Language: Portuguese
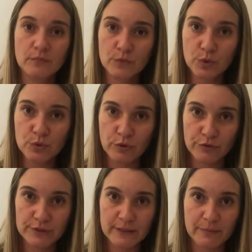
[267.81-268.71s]
do
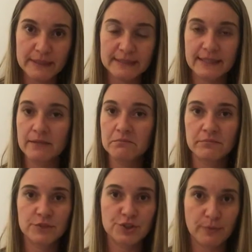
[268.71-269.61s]
novo CPC,
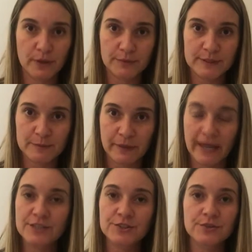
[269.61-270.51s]
de modo
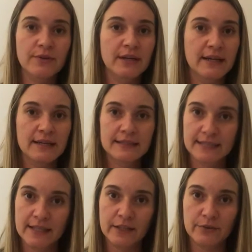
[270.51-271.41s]
expresso,
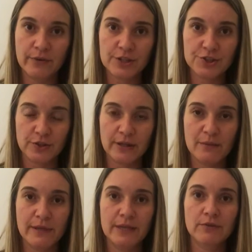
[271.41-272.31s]
sem nenhum
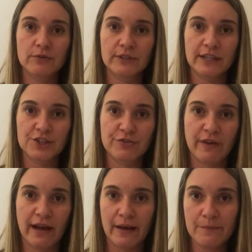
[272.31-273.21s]
questionamento.
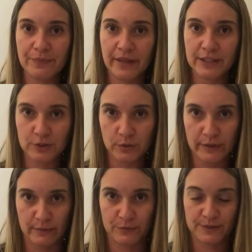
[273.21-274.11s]
Alternativa A,
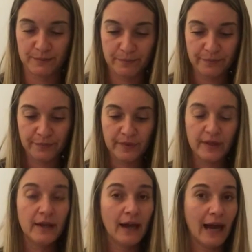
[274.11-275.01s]
excluímos.
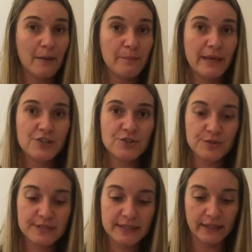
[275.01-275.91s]
A B diz
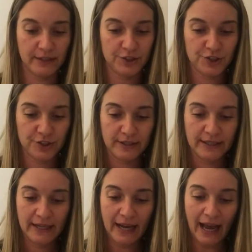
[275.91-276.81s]
o seguinte:
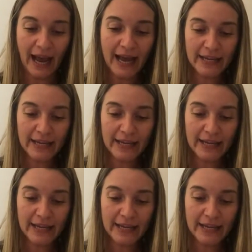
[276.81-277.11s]
a